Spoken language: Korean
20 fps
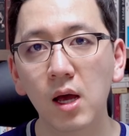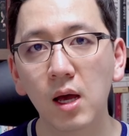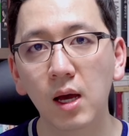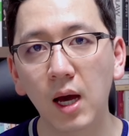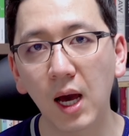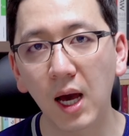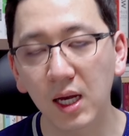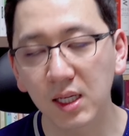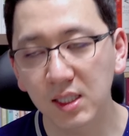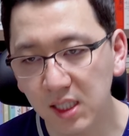
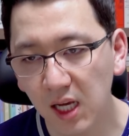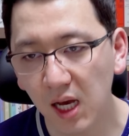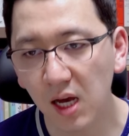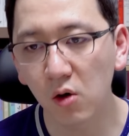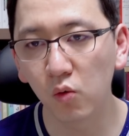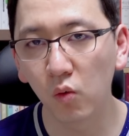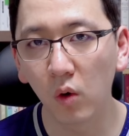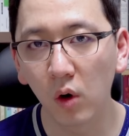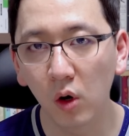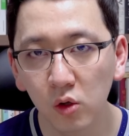
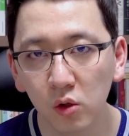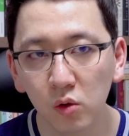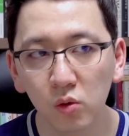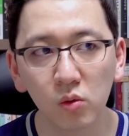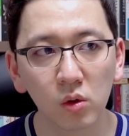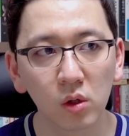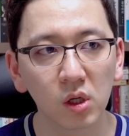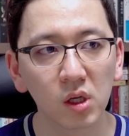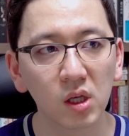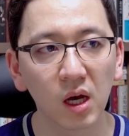가장 원
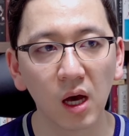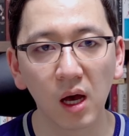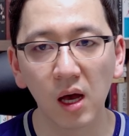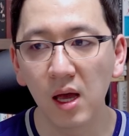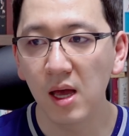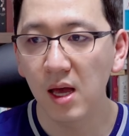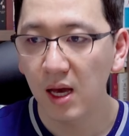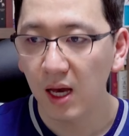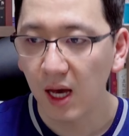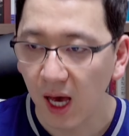그러니까
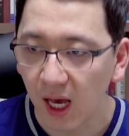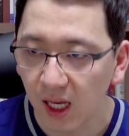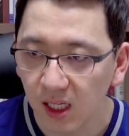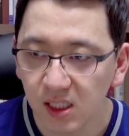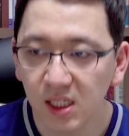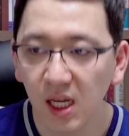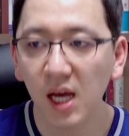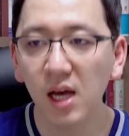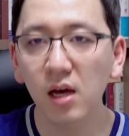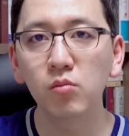
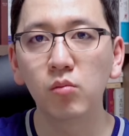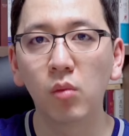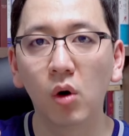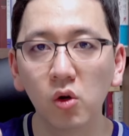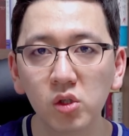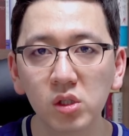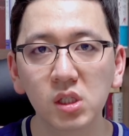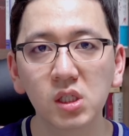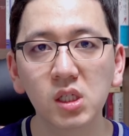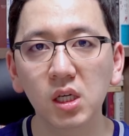가장
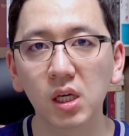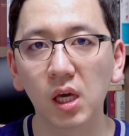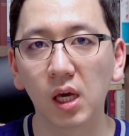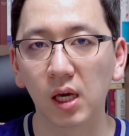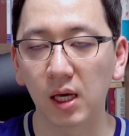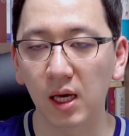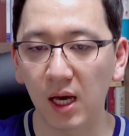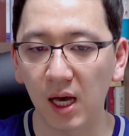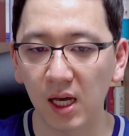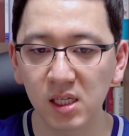
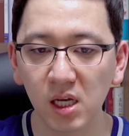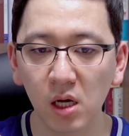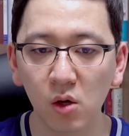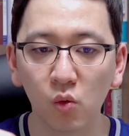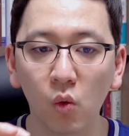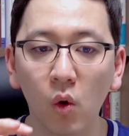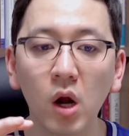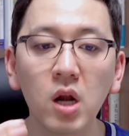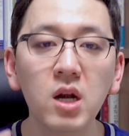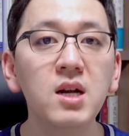멋지게
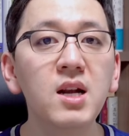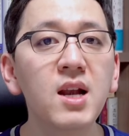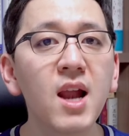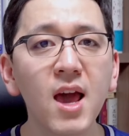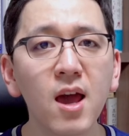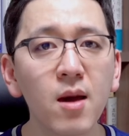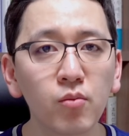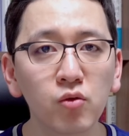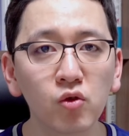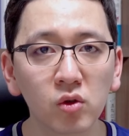가장
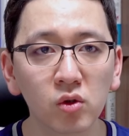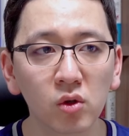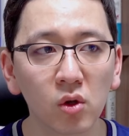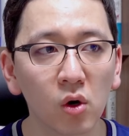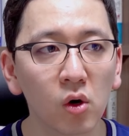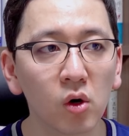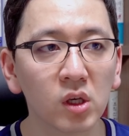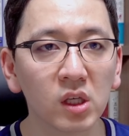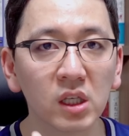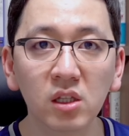
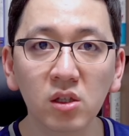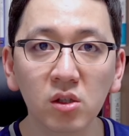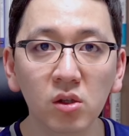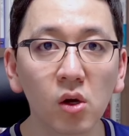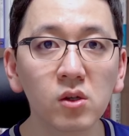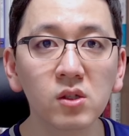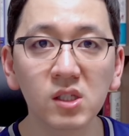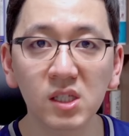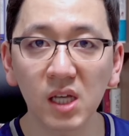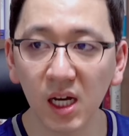원래부터
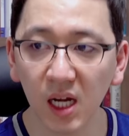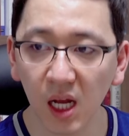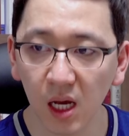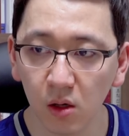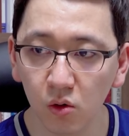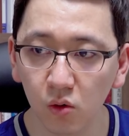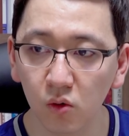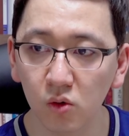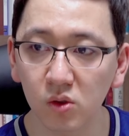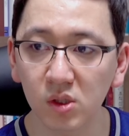있던
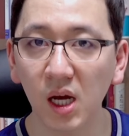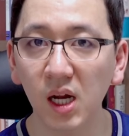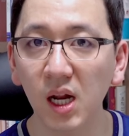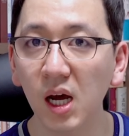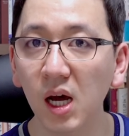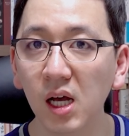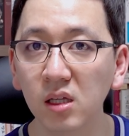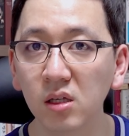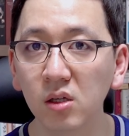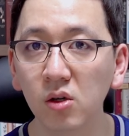사랑으로
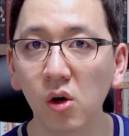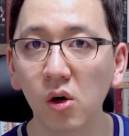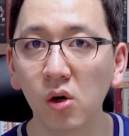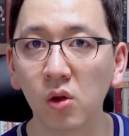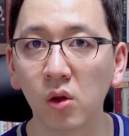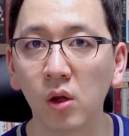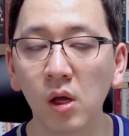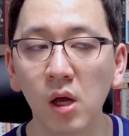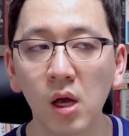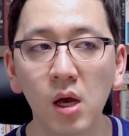사랑하는
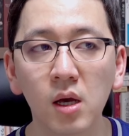건